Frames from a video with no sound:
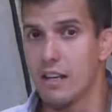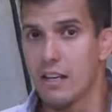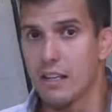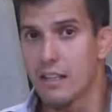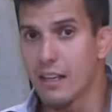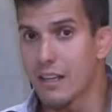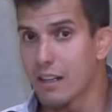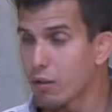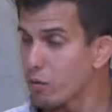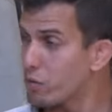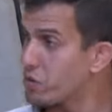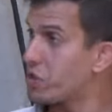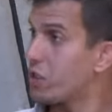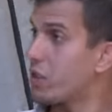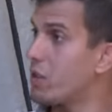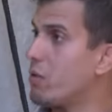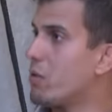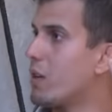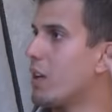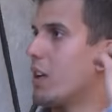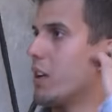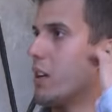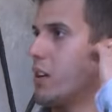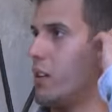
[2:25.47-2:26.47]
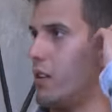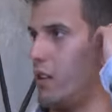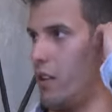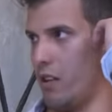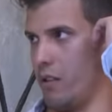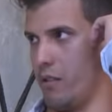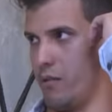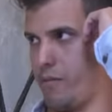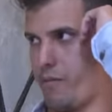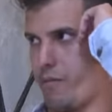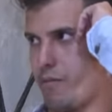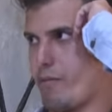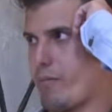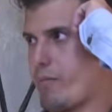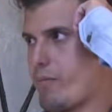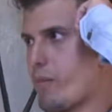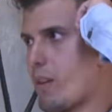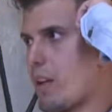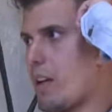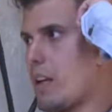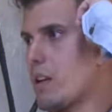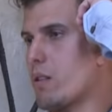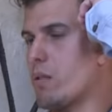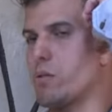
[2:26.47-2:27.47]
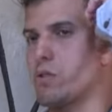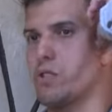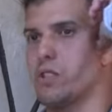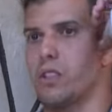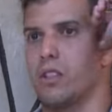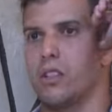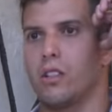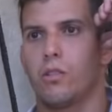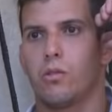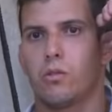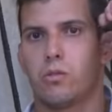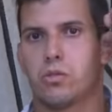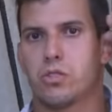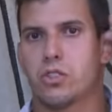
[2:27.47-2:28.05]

E ela conseguiu o que ela queria. Ela conseguiu